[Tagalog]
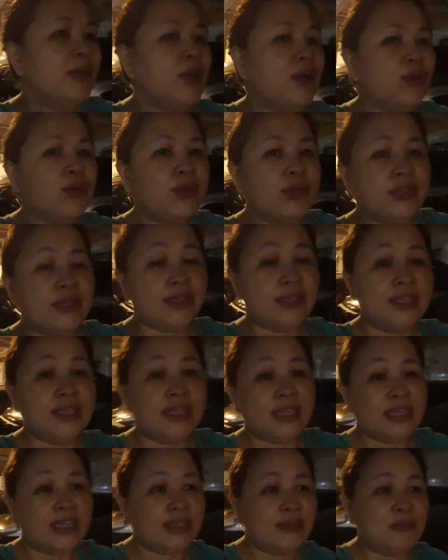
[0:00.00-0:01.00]
Uy,
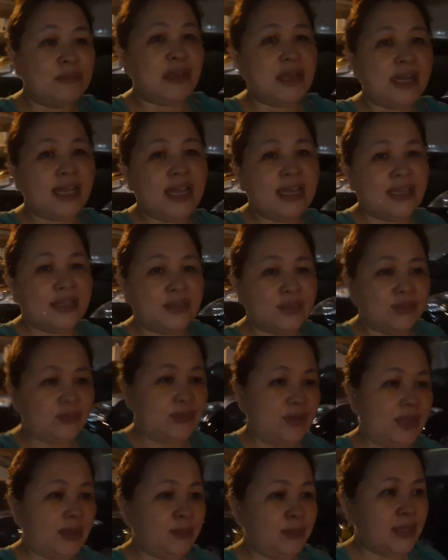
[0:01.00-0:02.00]
himala
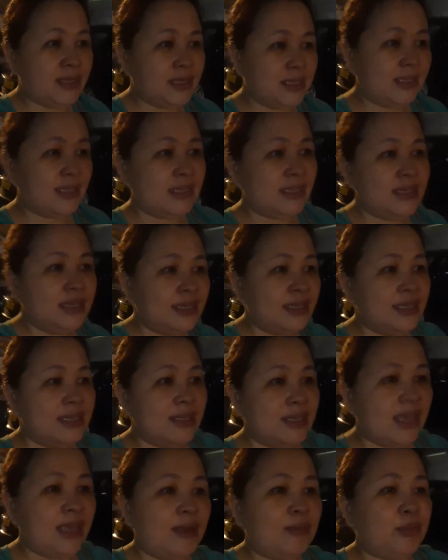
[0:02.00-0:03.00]
itong aming
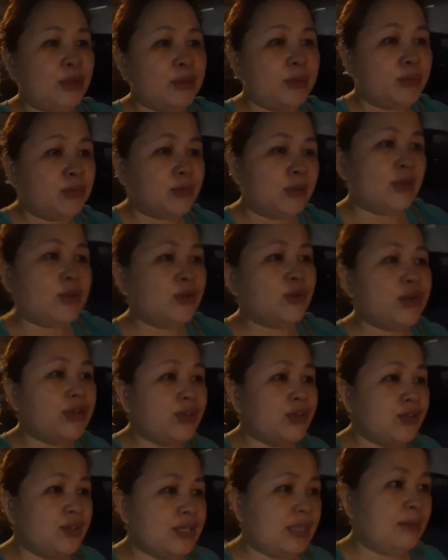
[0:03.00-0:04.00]
aming ano
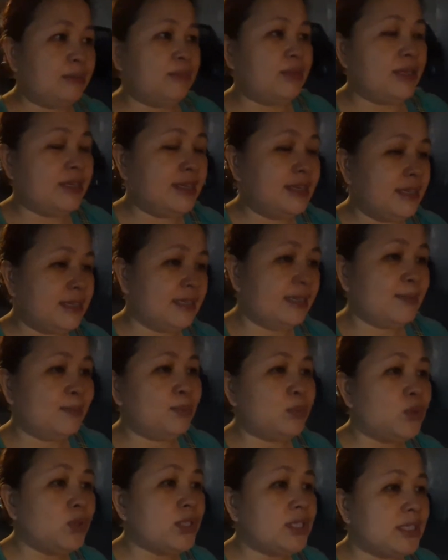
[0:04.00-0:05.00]
ngayon, aming
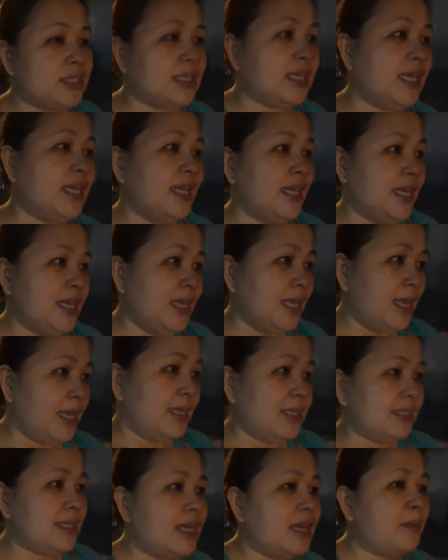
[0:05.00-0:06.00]
poste
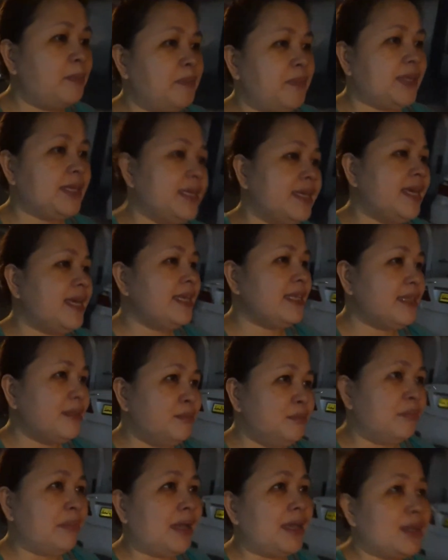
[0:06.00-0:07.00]
sa harap ng gate,
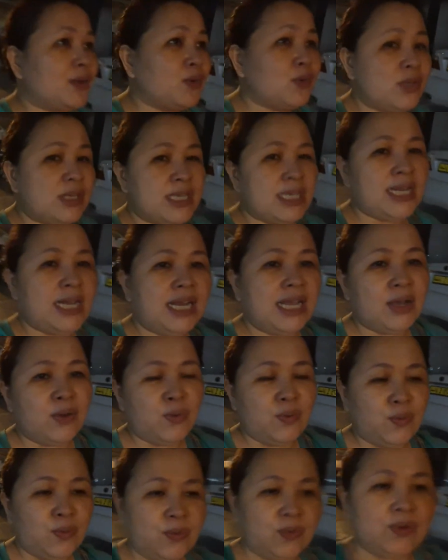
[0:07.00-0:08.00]
mayroong ilaw.
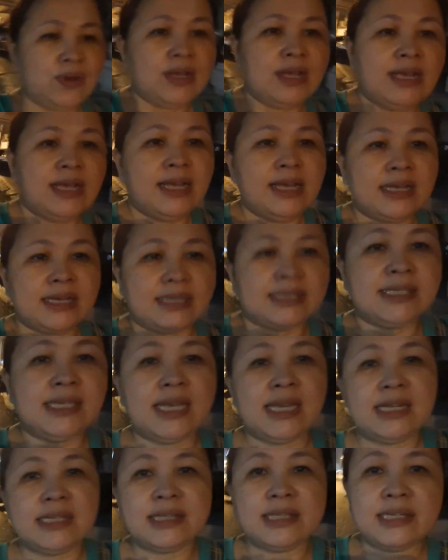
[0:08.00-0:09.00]

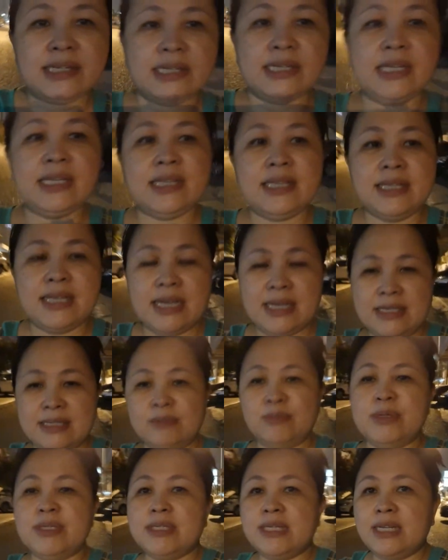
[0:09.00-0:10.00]
Kasi alternate
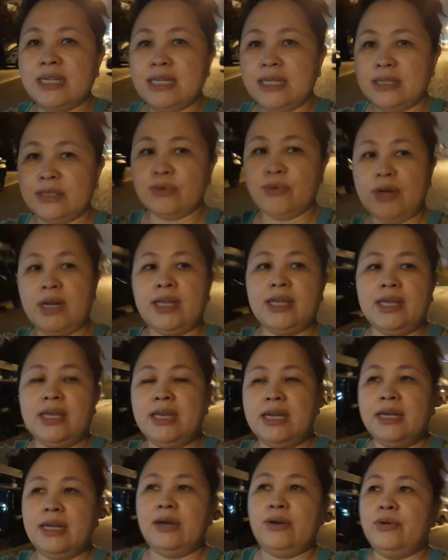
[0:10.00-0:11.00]
guys, minsan dito walang
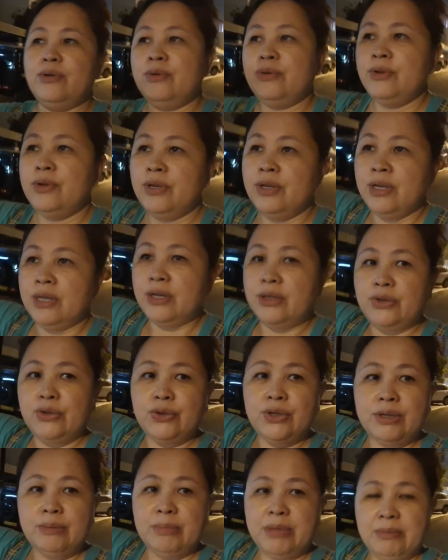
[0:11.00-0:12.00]
ilaw
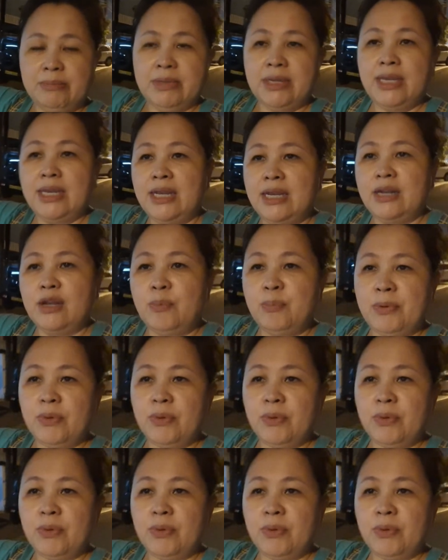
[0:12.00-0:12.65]
doon naman may ilaw.